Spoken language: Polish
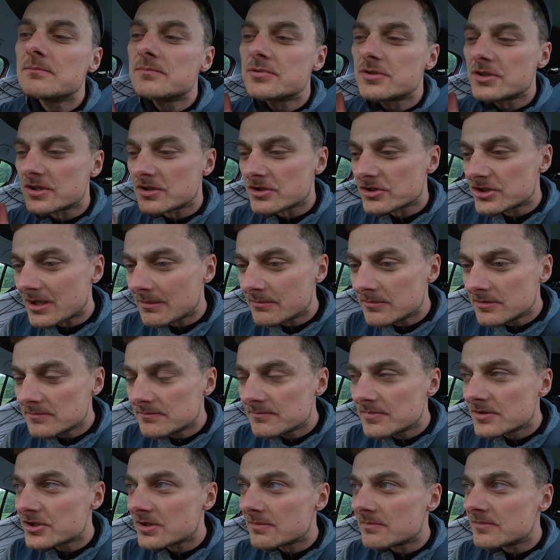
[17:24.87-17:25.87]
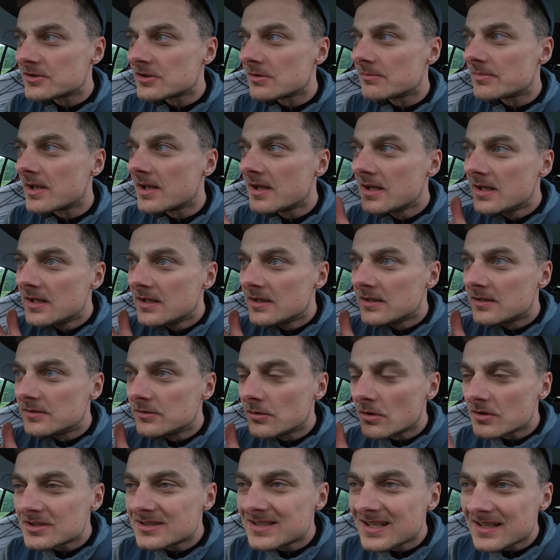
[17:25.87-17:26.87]
przyjeżdżamy, bierzemy sobie
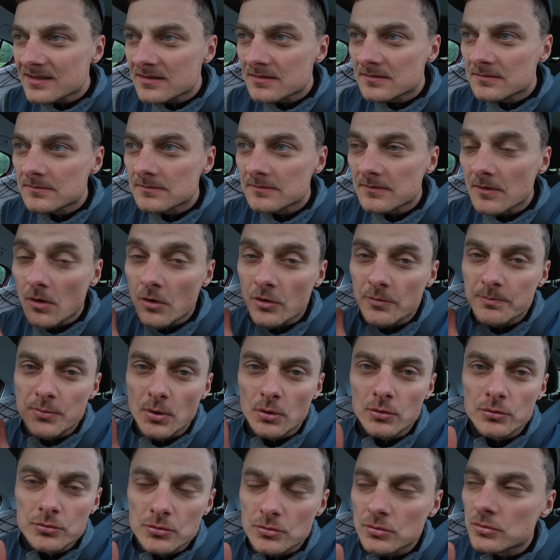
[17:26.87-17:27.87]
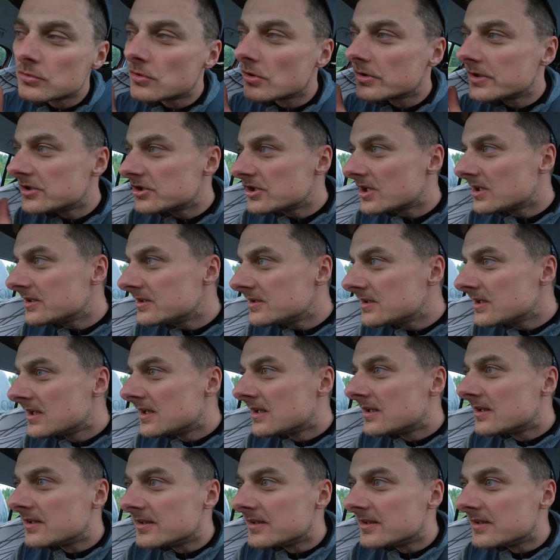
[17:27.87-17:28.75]
nocleg od piątku do niedzieli.